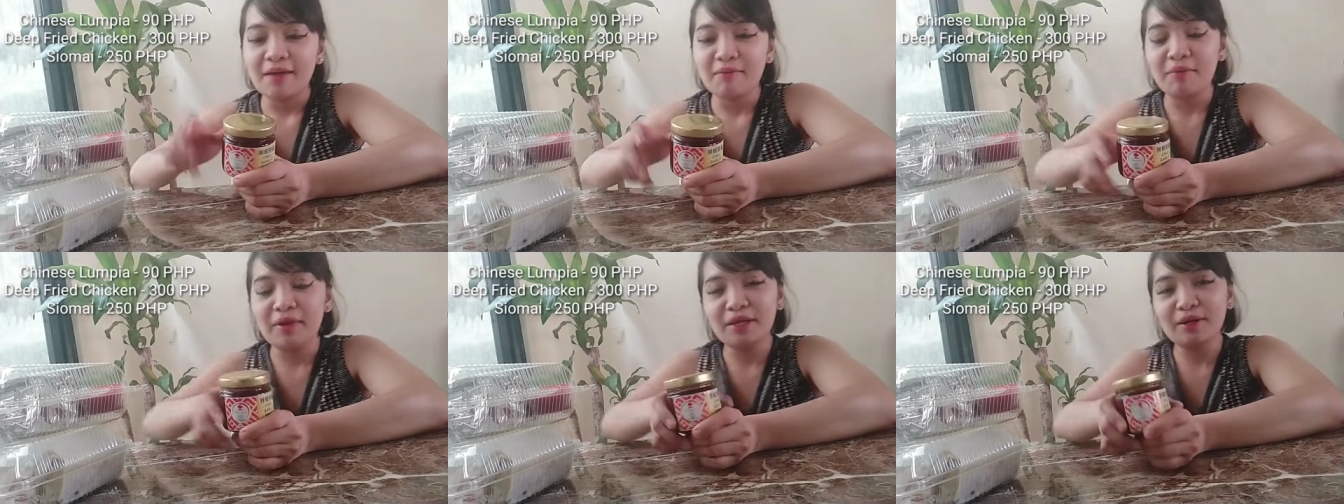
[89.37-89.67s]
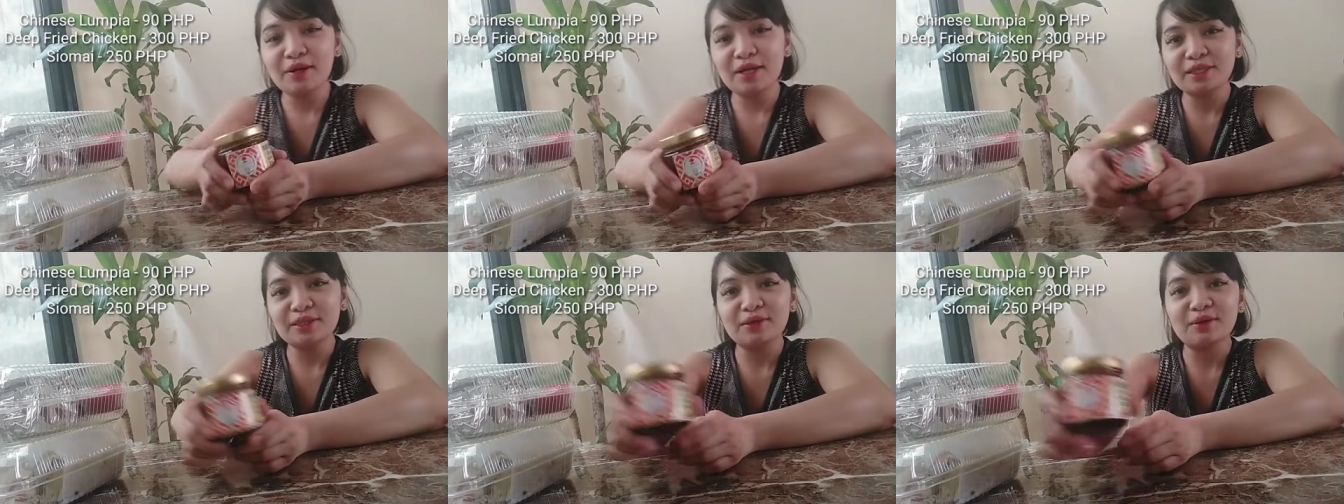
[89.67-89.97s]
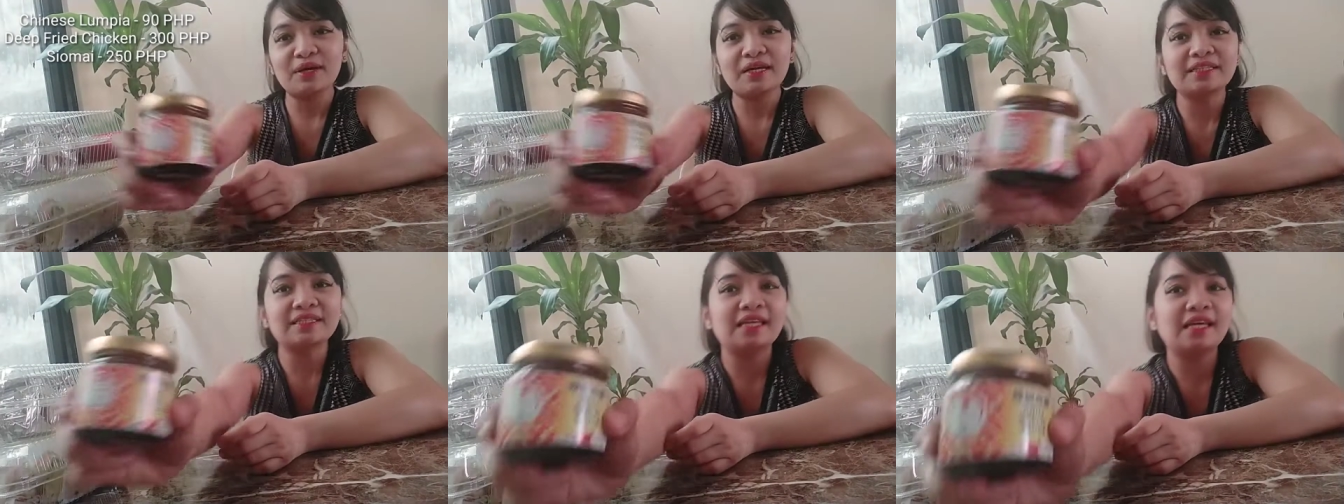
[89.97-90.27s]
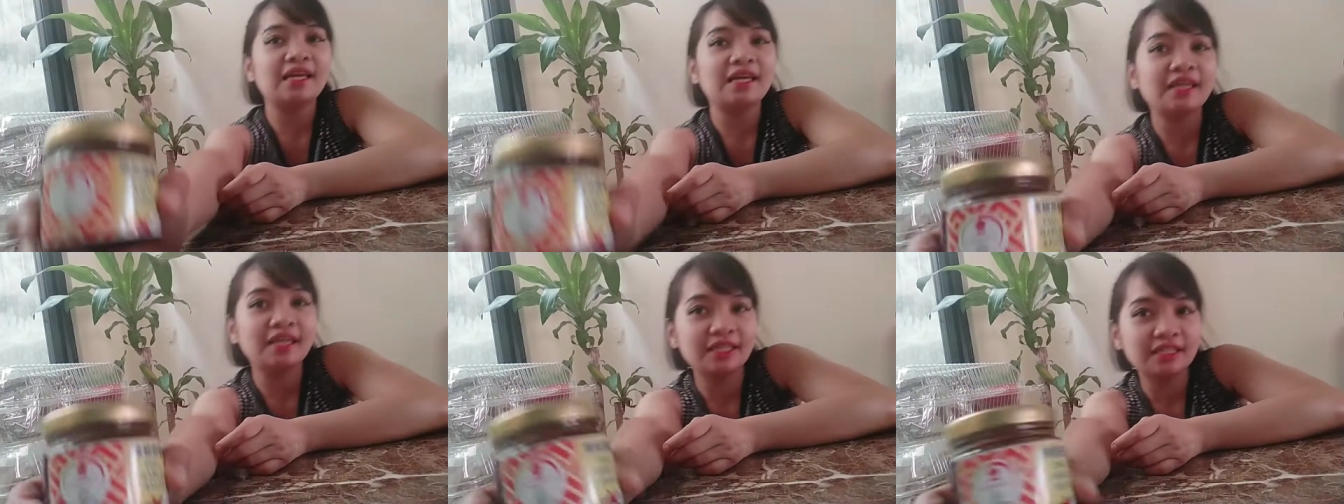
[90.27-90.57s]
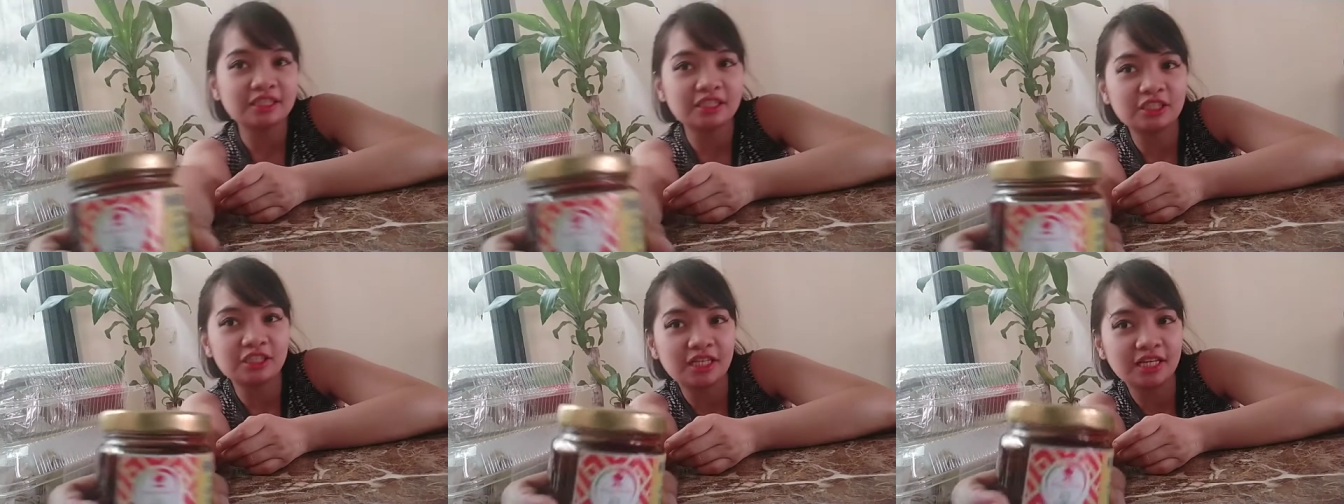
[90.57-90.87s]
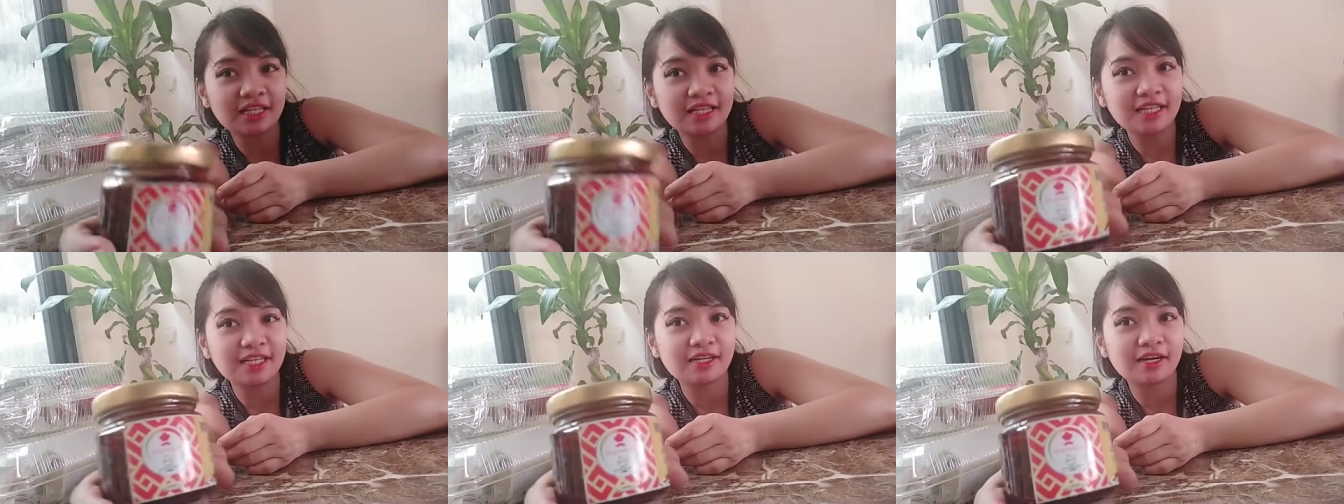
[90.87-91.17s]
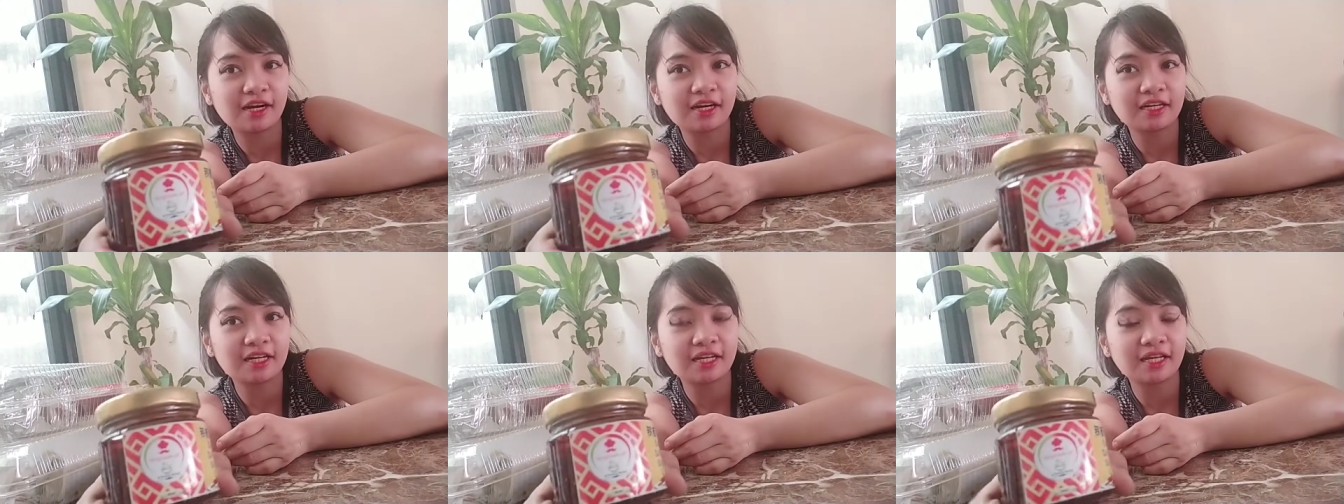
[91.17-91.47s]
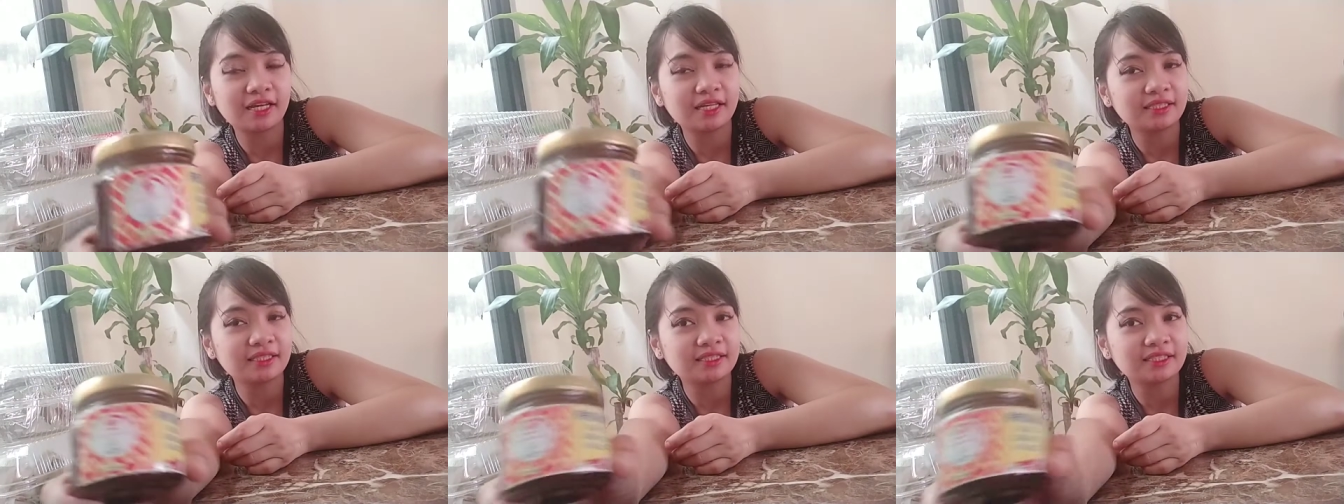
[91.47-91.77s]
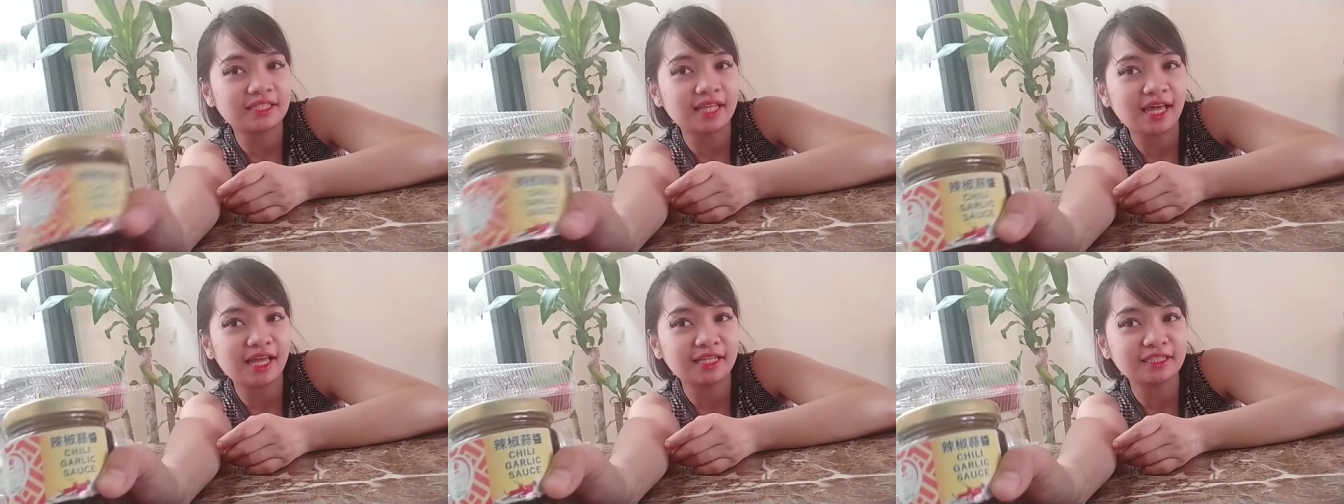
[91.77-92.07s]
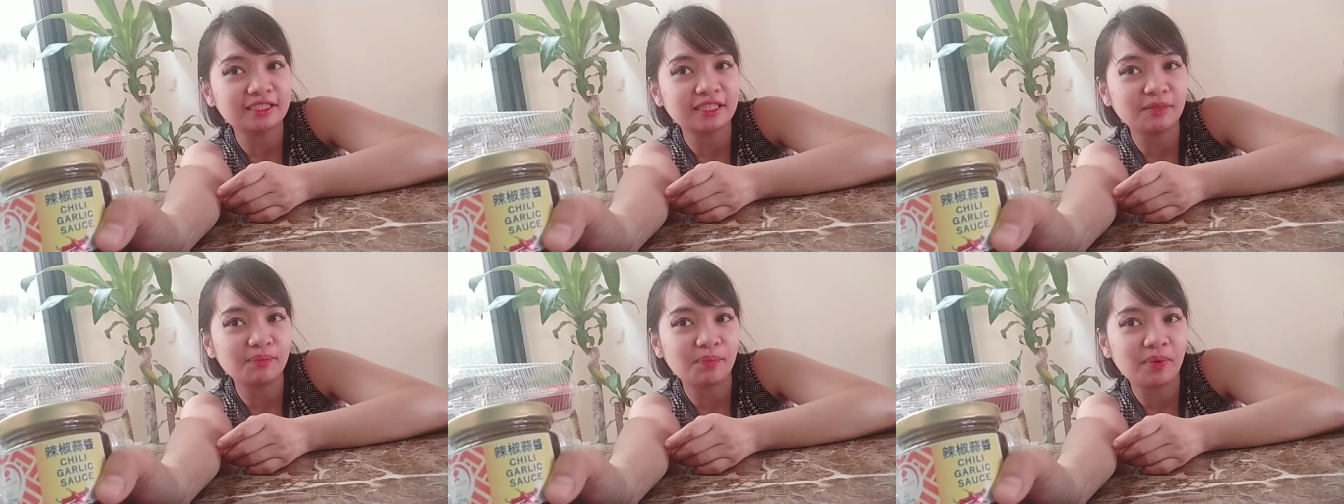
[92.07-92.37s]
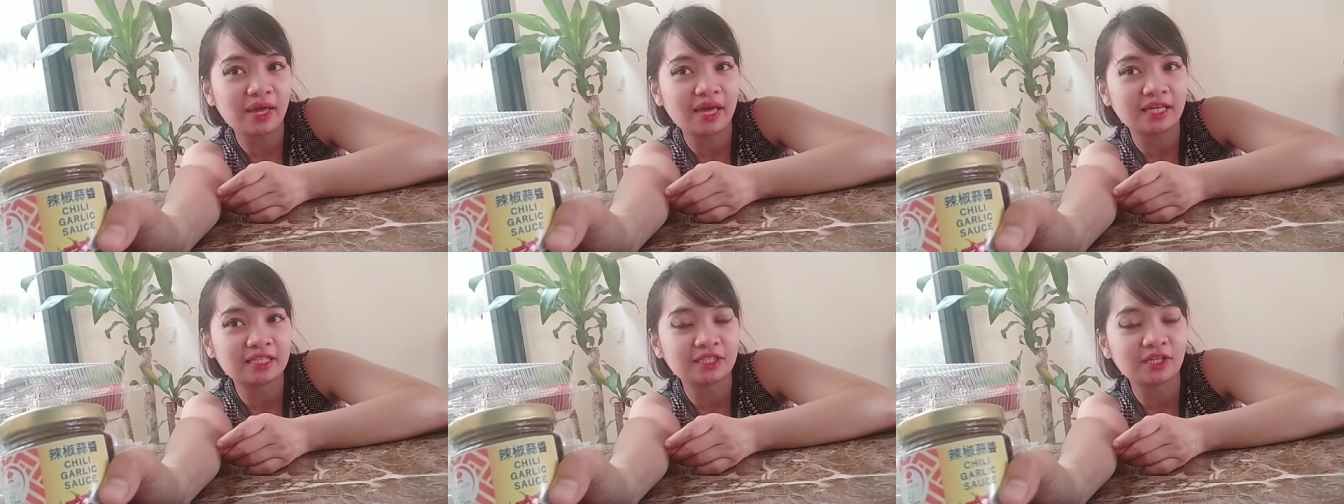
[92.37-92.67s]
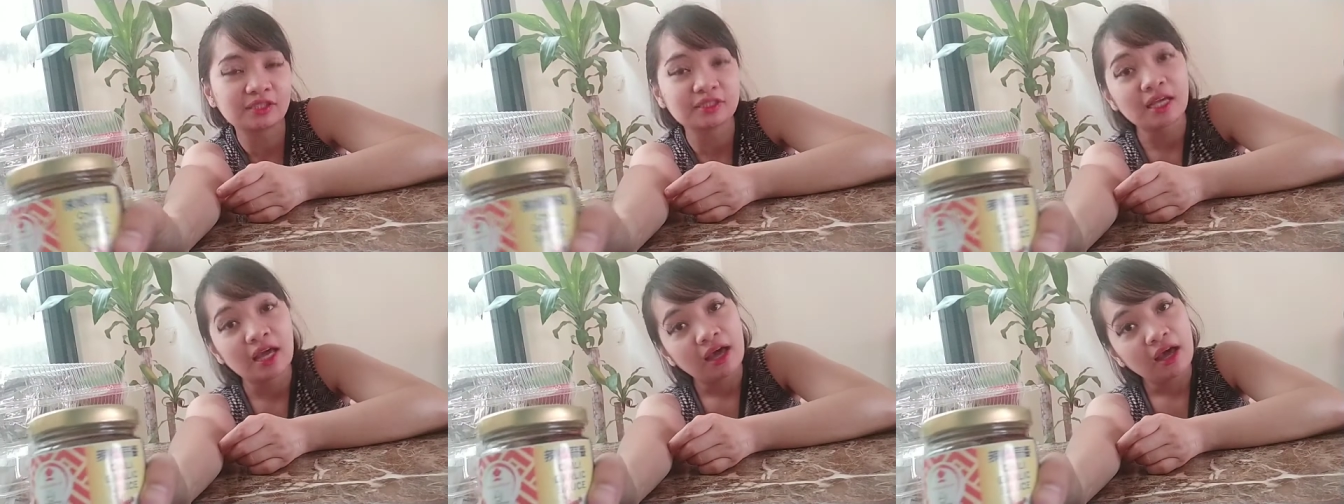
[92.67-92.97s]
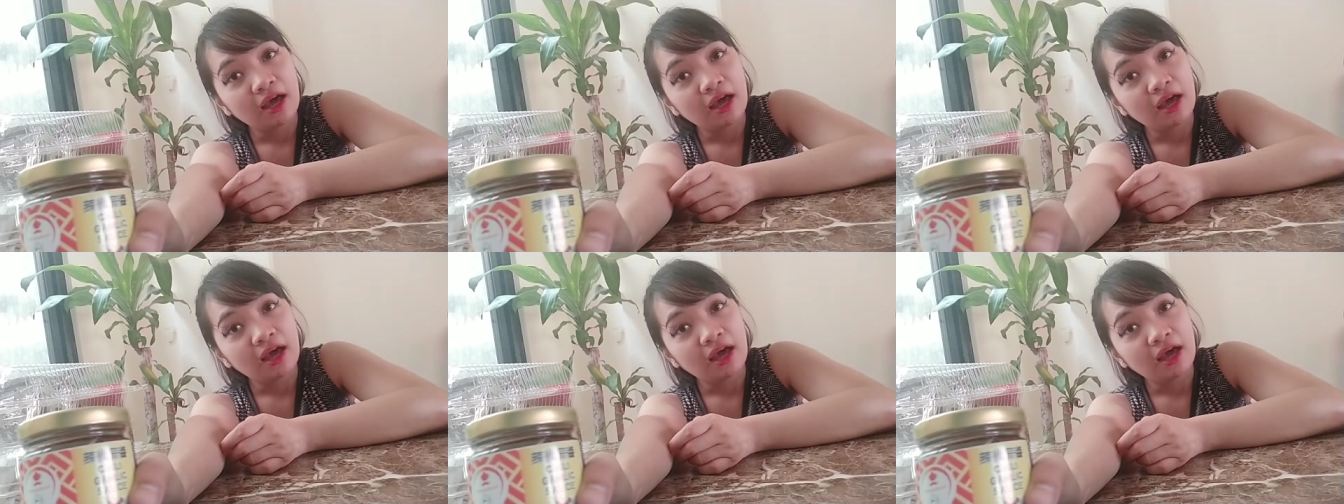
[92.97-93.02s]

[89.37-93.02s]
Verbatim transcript: Pero ito kasi, it's chili garlic. It's 90 pesos.